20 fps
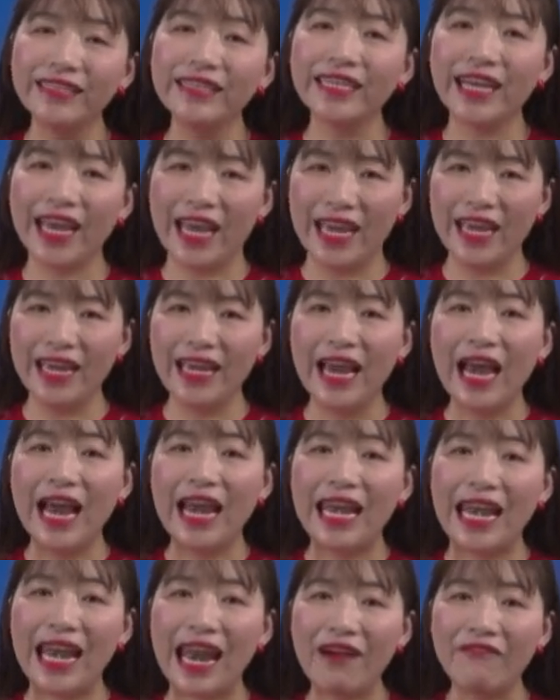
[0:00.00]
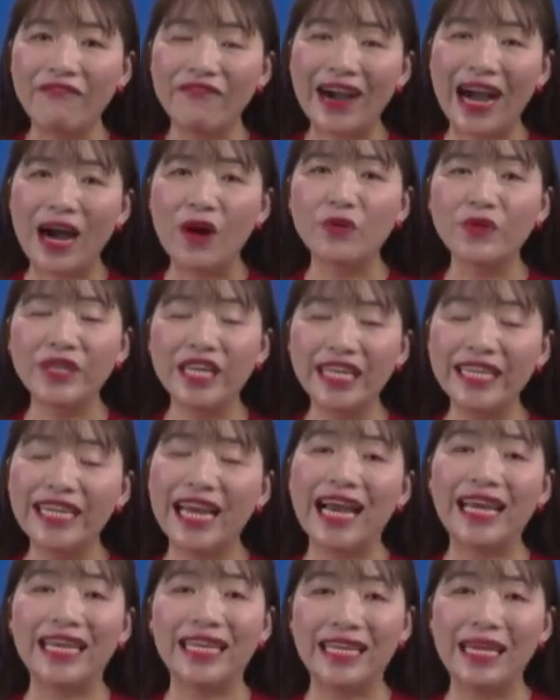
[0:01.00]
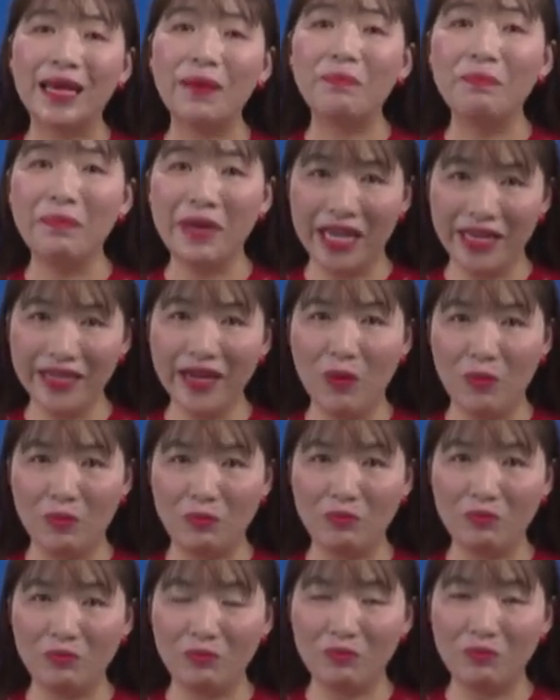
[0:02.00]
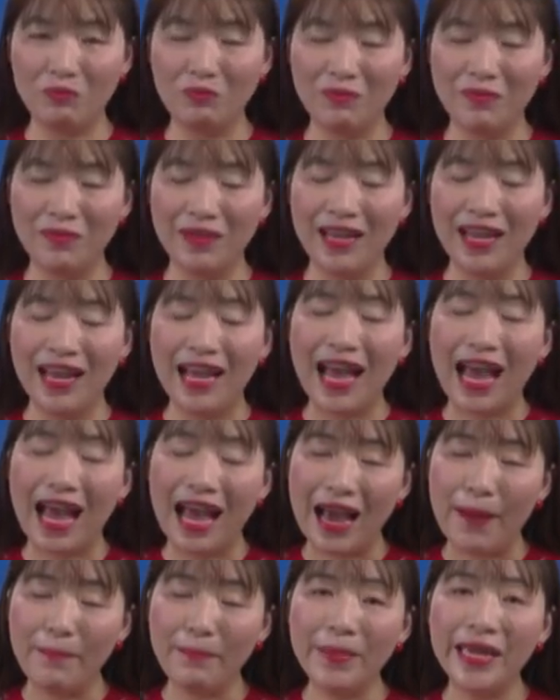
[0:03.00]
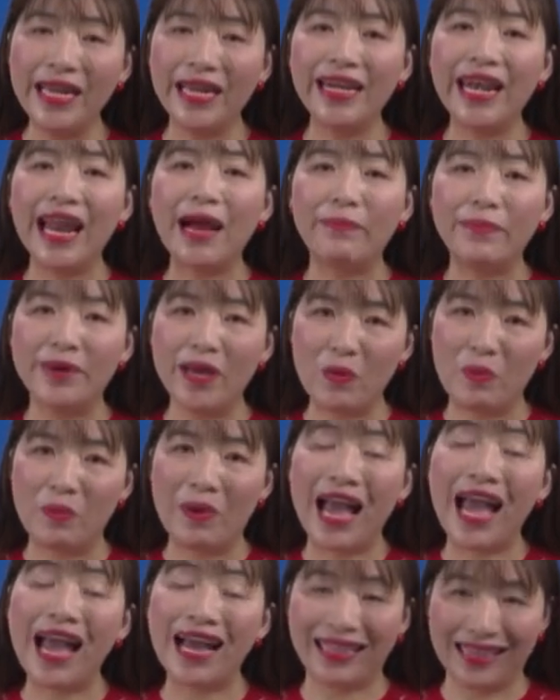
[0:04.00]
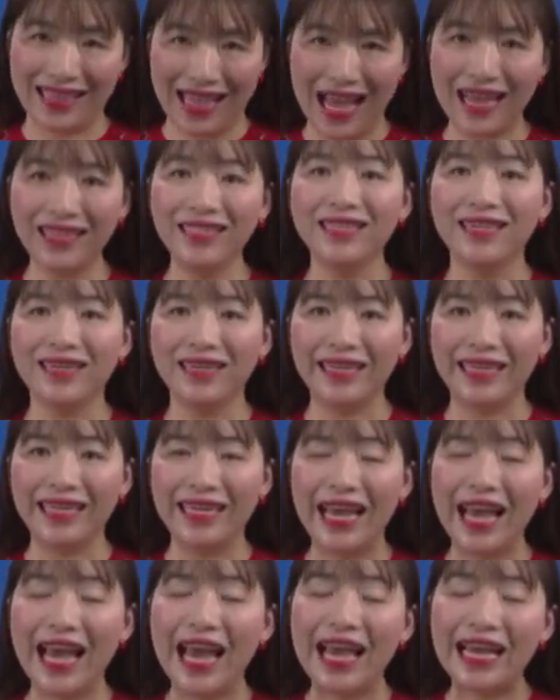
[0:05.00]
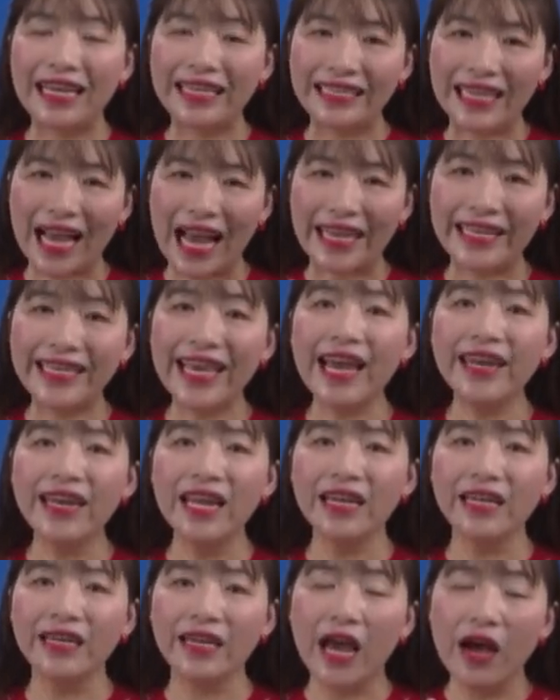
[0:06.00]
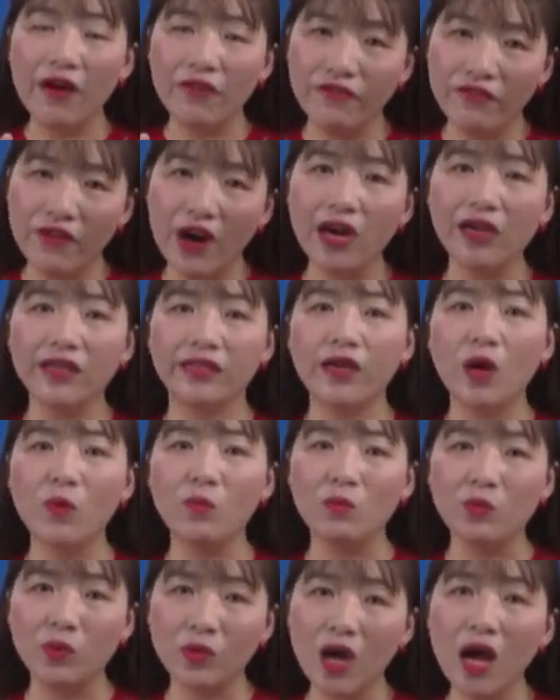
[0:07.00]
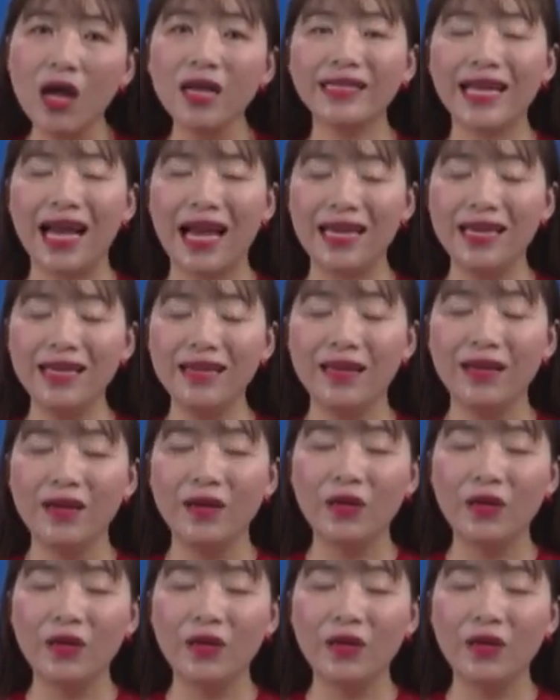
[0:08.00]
Chưa kể là vào những ngày biển động, biển làm động hàng tháng trời, cả gia đình, vợ chồng, con cái